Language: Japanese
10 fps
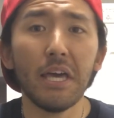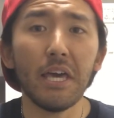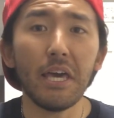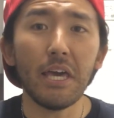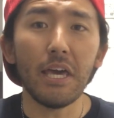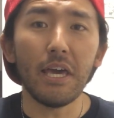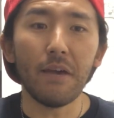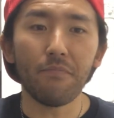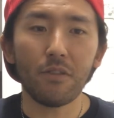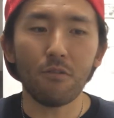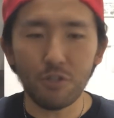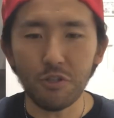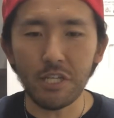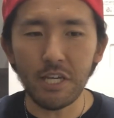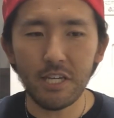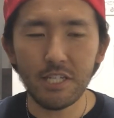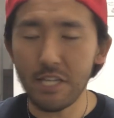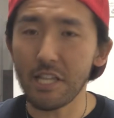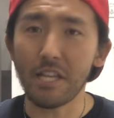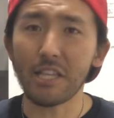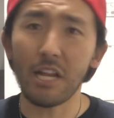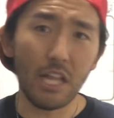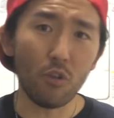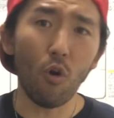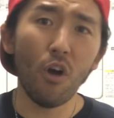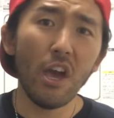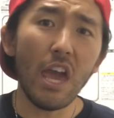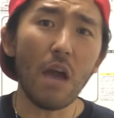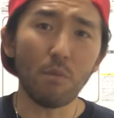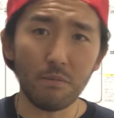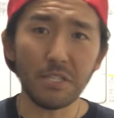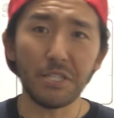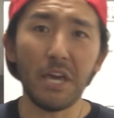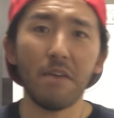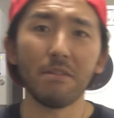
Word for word: えー、どしどししていただけたらなと思いますんで、